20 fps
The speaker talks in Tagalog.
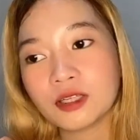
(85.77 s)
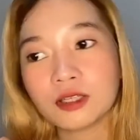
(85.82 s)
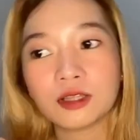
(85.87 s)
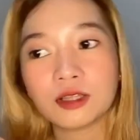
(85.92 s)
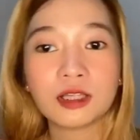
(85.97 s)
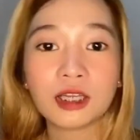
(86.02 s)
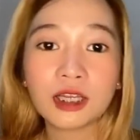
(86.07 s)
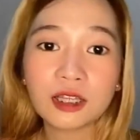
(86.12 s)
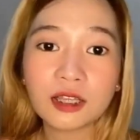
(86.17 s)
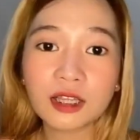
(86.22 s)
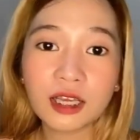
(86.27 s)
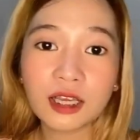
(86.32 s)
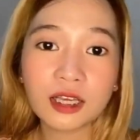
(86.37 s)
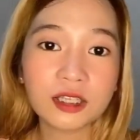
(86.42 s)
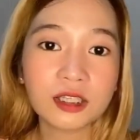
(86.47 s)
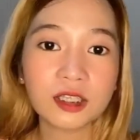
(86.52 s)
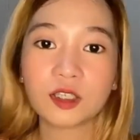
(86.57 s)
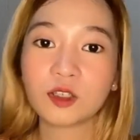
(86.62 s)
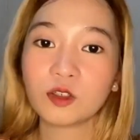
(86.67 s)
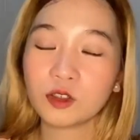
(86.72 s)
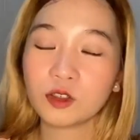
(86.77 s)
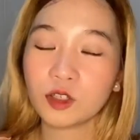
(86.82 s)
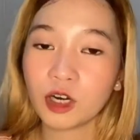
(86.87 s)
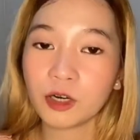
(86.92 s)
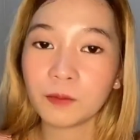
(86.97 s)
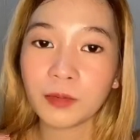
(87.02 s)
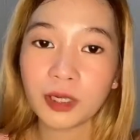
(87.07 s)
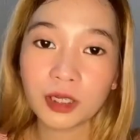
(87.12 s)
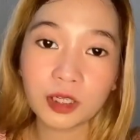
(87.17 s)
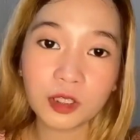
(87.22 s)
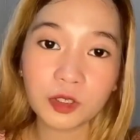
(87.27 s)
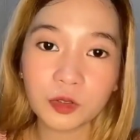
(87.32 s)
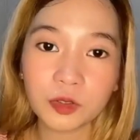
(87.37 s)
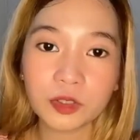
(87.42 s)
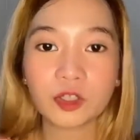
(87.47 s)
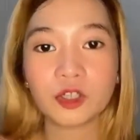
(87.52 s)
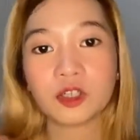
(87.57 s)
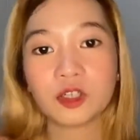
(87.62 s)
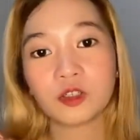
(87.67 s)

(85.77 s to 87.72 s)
3 days kung normal use or